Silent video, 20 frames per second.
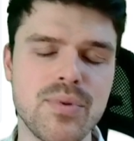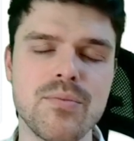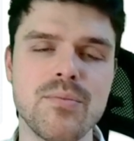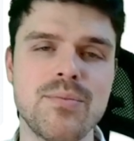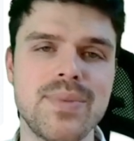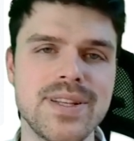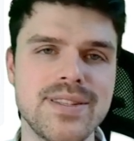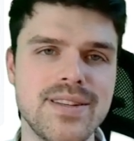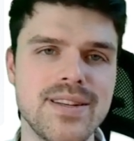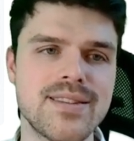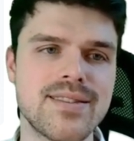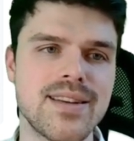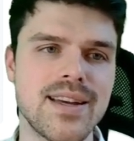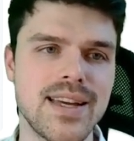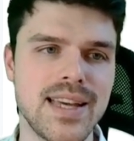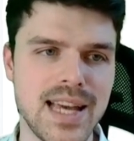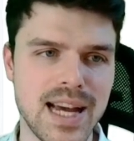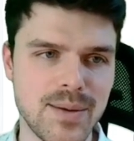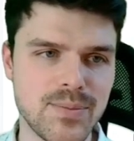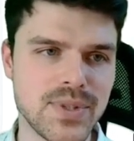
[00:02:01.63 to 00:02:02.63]
Besitzer.
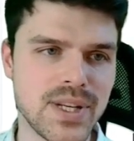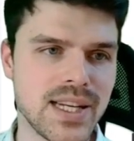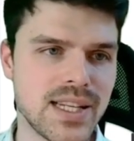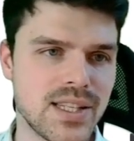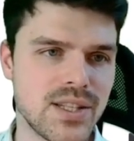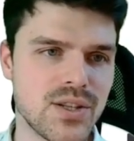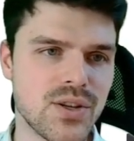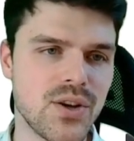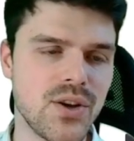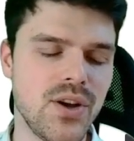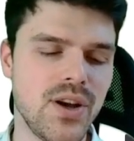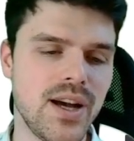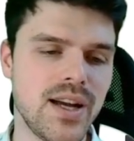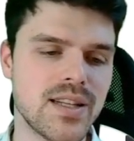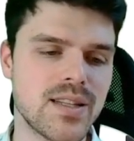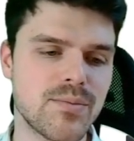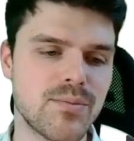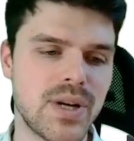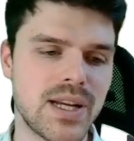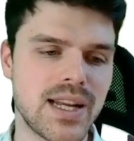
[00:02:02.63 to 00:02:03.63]
Ihr habt richtig
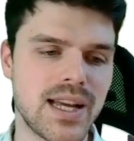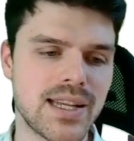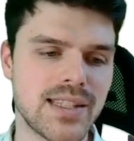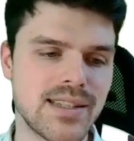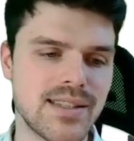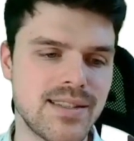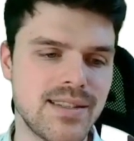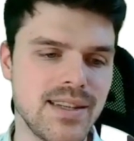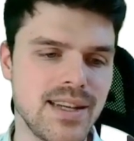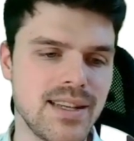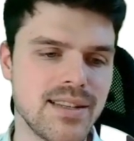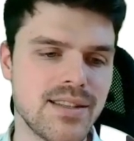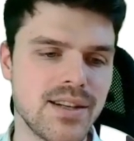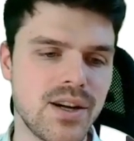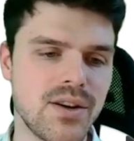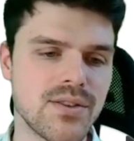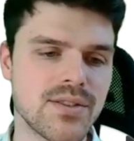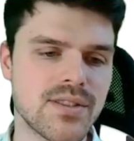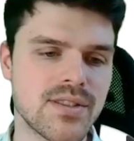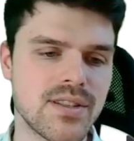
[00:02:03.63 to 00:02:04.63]
gehört, man hat
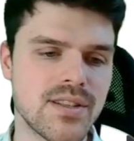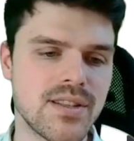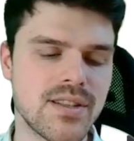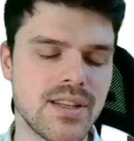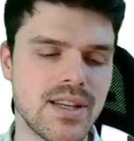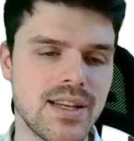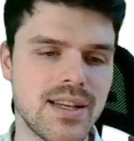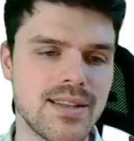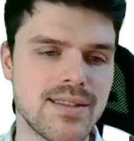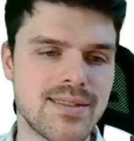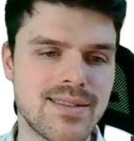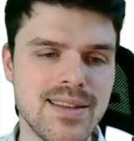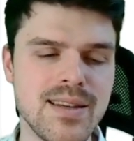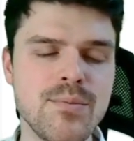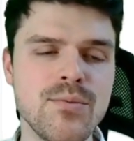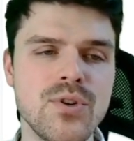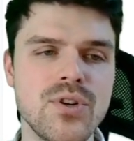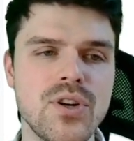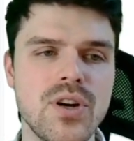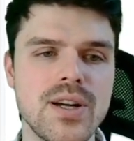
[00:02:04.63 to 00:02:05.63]

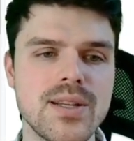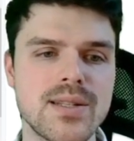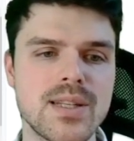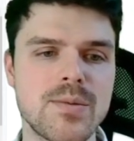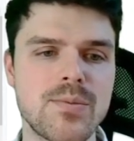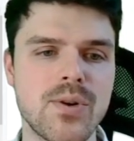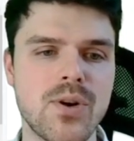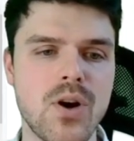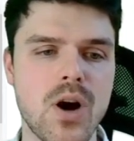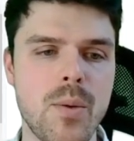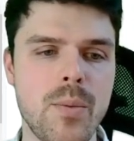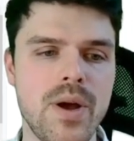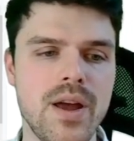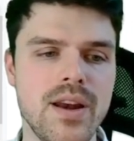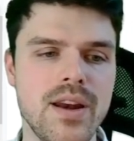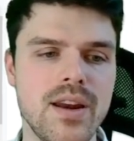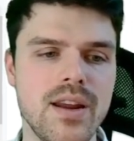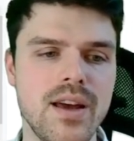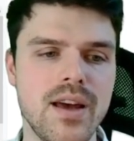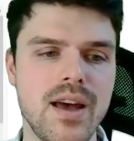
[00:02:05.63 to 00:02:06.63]
10.097 äh,
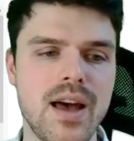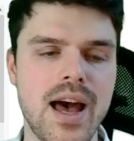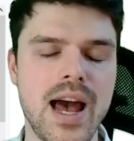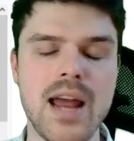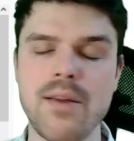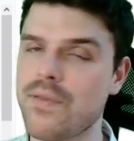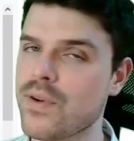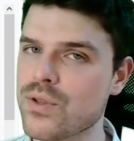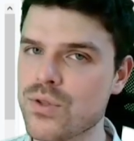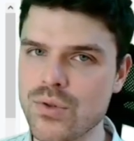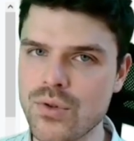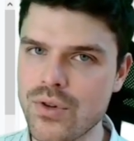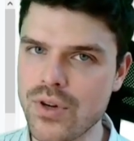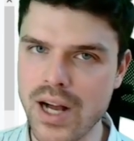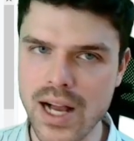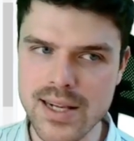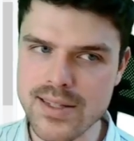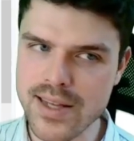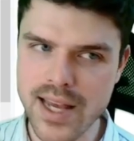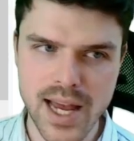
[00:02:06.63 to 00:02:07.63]
bekommen, äh, einfach so
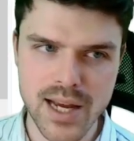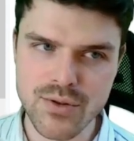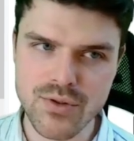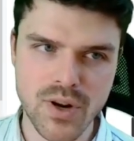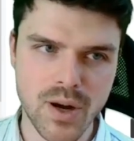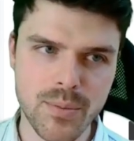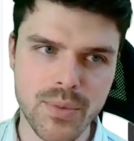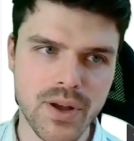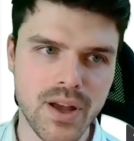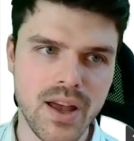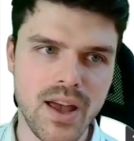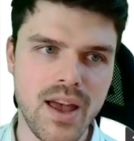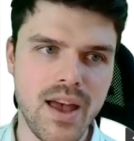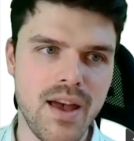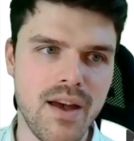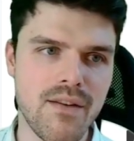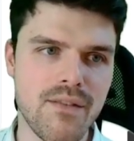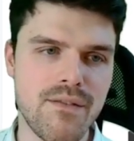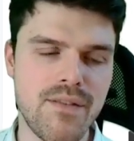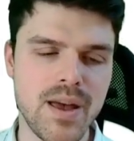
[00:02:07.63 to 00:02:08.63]
als Airdrop,
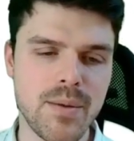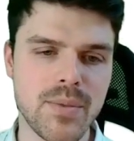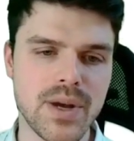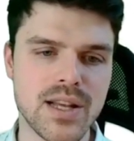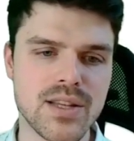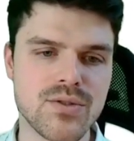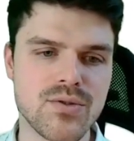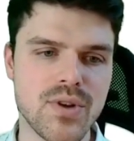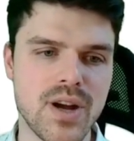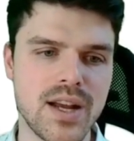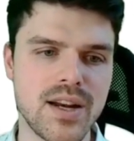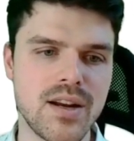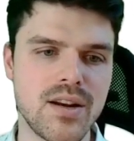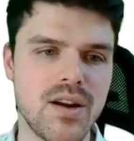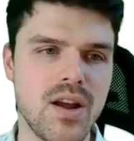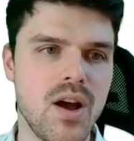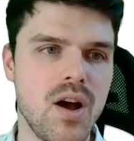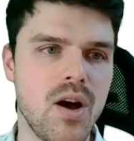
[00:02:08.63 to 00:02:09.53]
wenn man so einen